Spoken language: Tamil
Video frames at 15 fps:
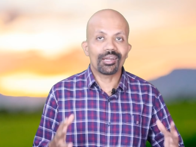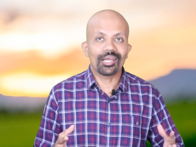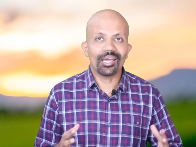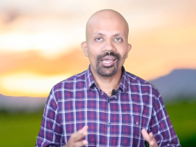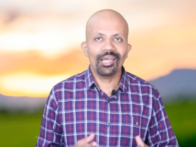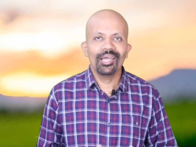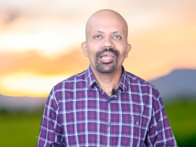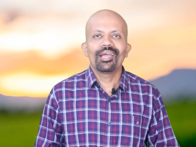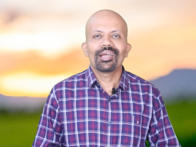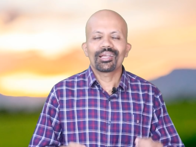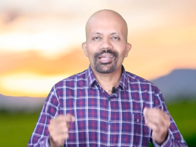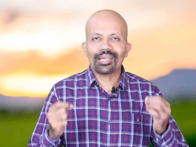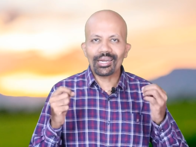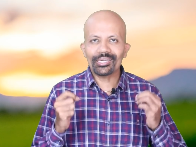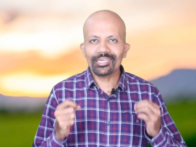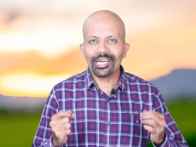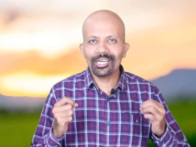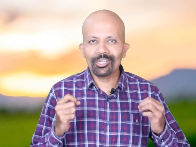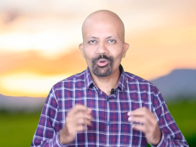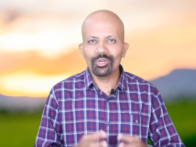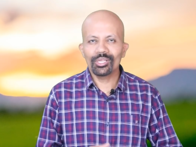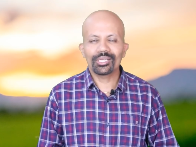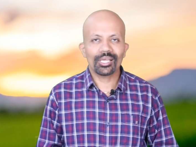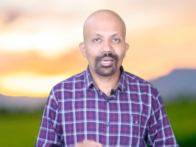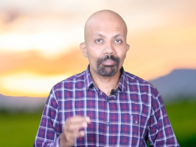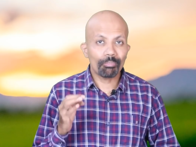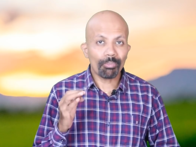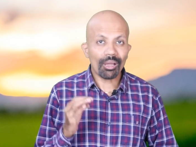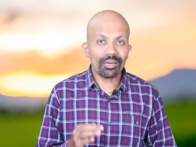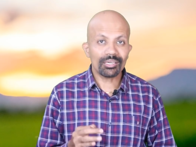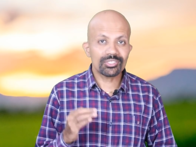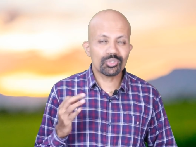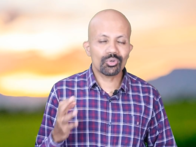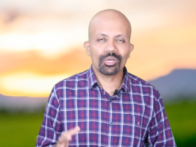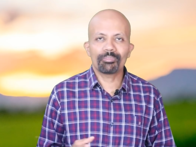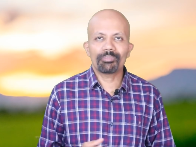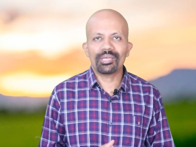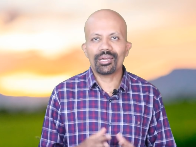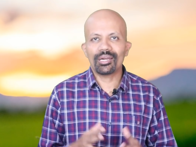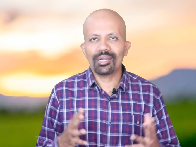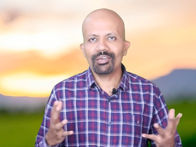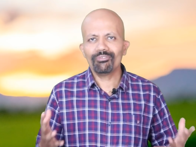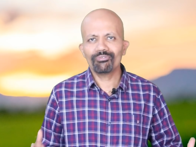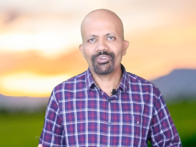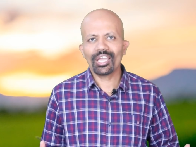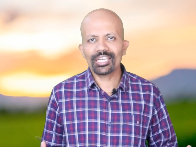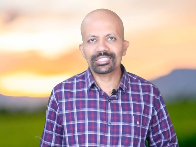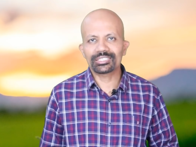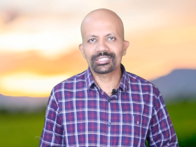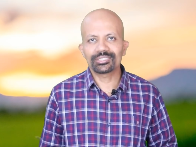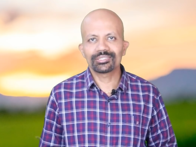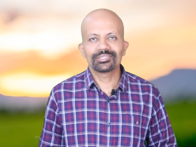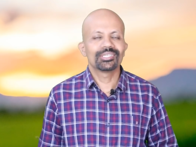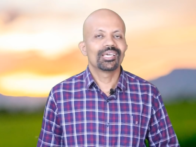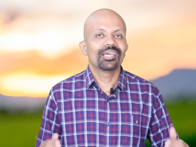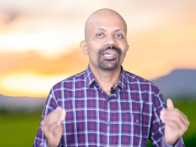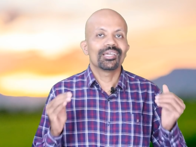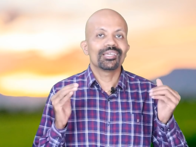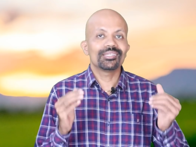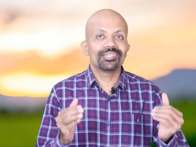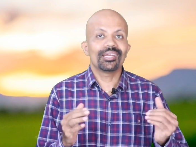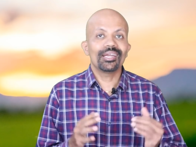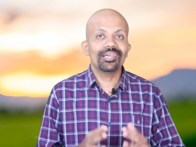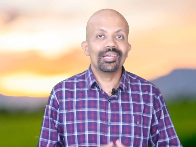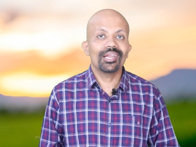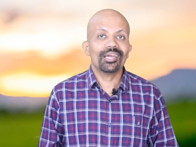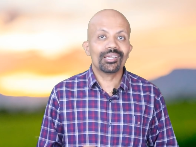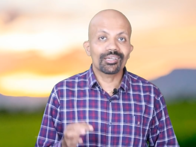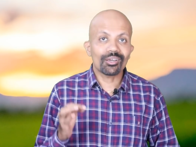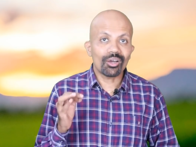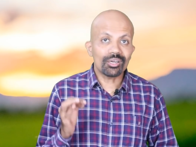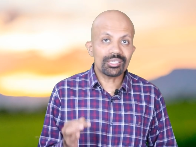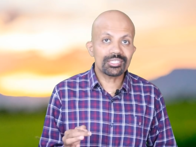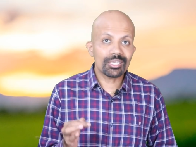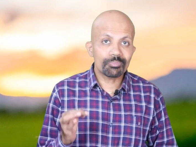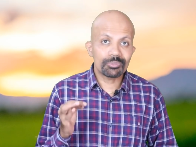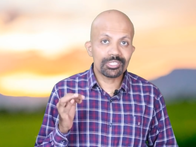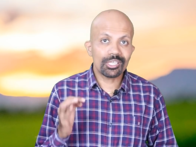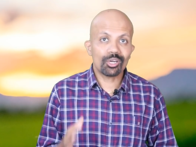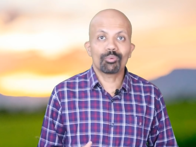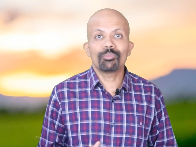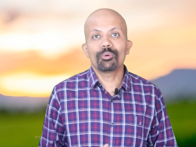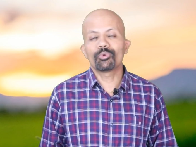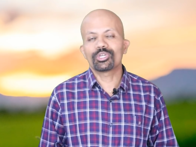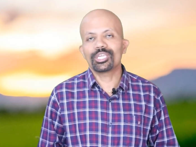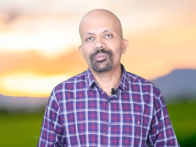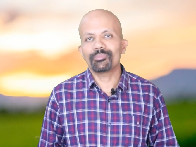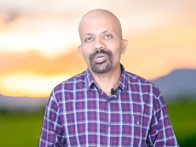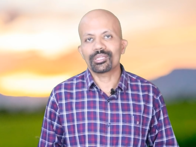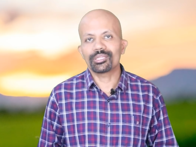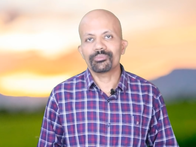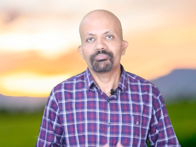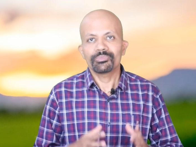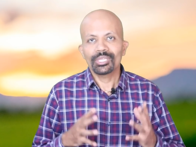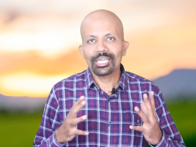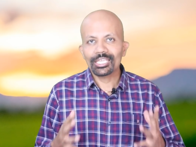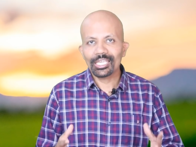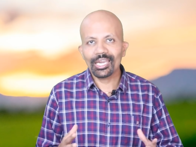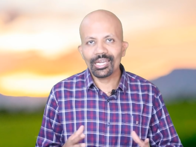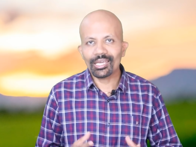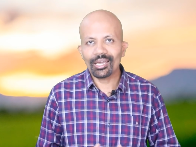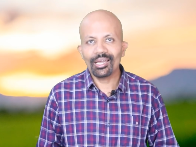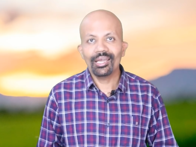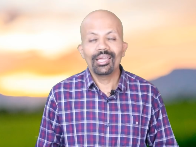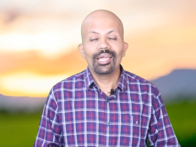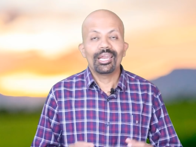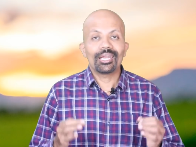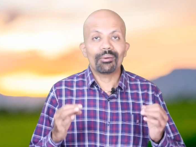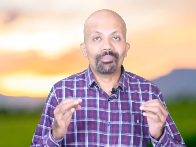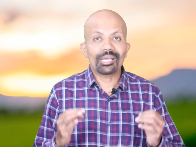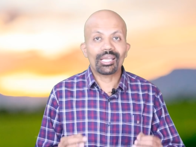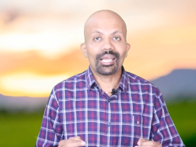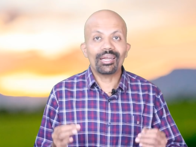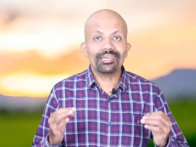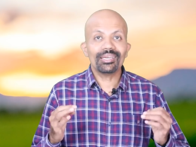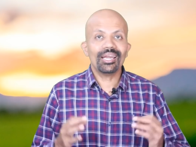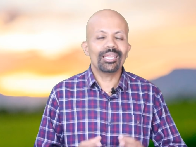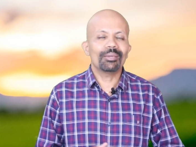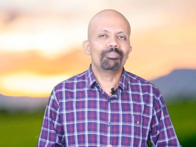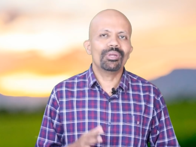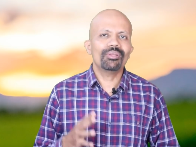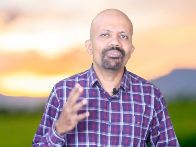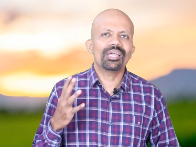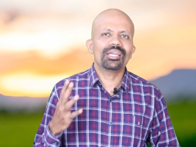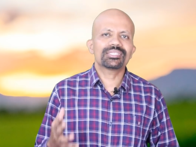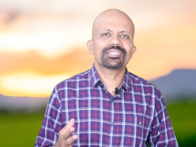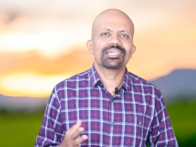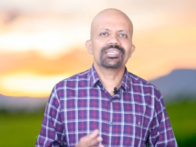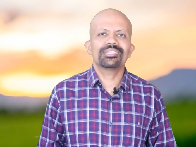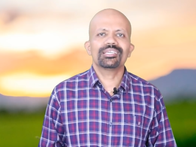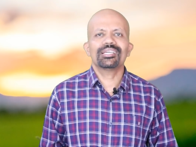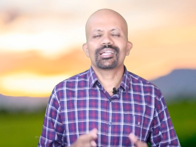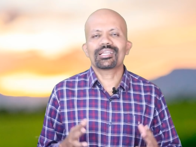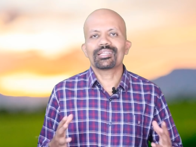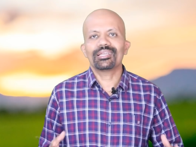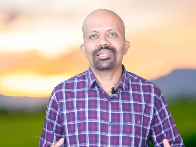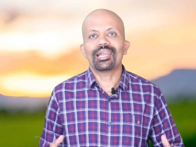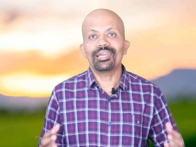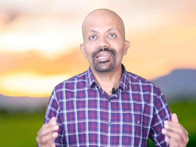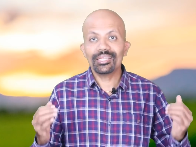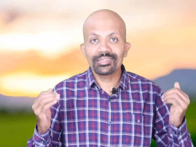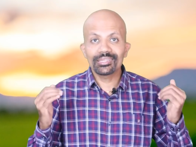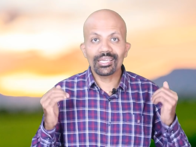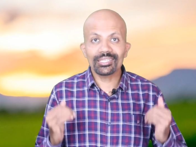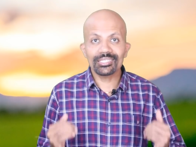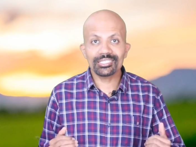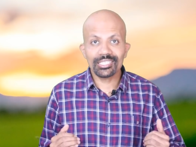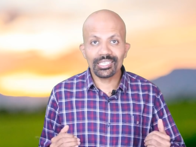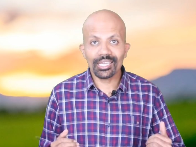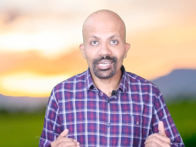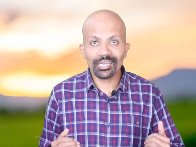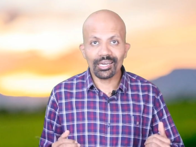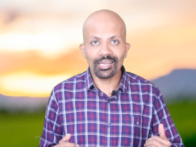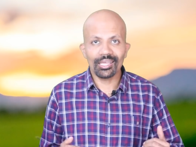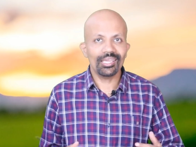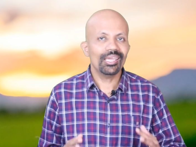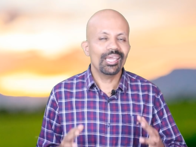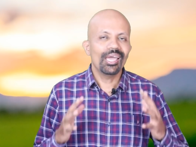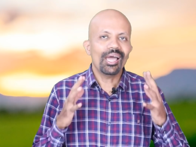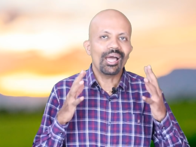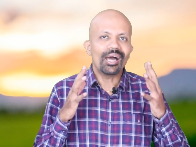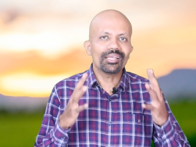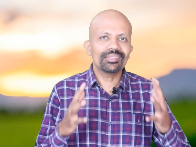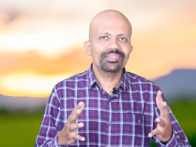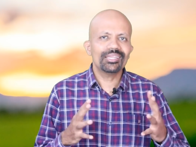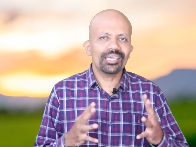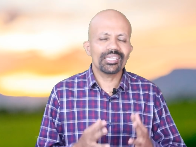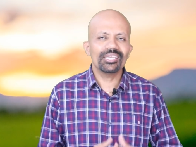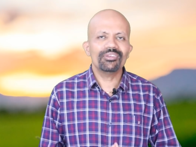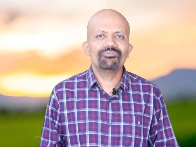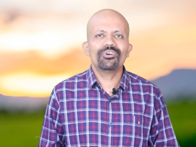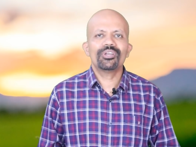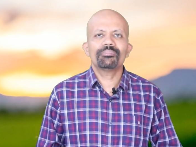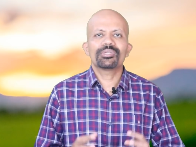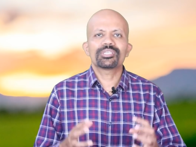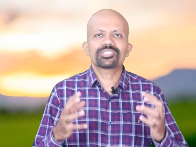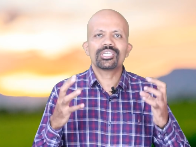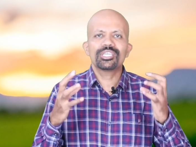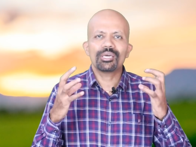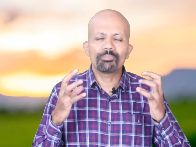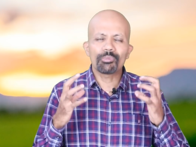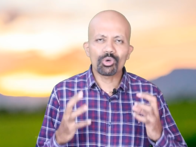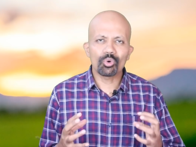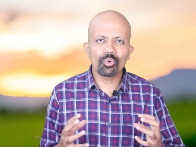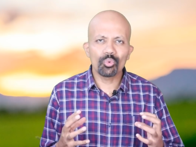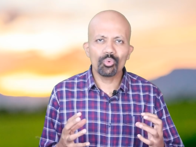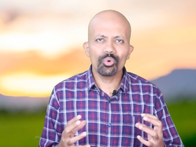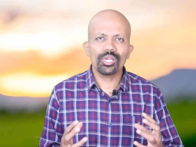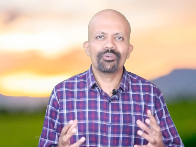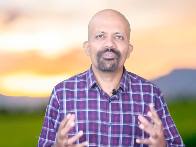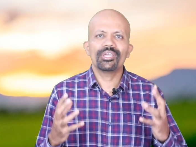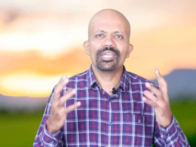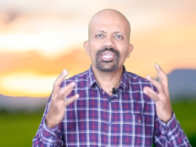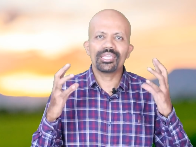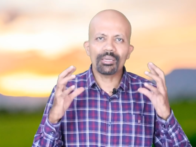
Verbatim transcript: ஆனால் கண்களுக்குள் இருக்கிற பார்ட்ஸோட பேரெல்லாம் ஃபேக்ட்ஸ் இது ரெண்டில் கான்செப்ட்ஸ் தான் ரொம்ப முக்கியமானது ஏன்னா நம்ம கண்கள் எப்படி வேலை செய்யுதுங்கிறத நல்லா தெரிஞ்சிட்டிங்கனாலே அந்த இன்ஃபர்மேஷன் நம்ம கூடவே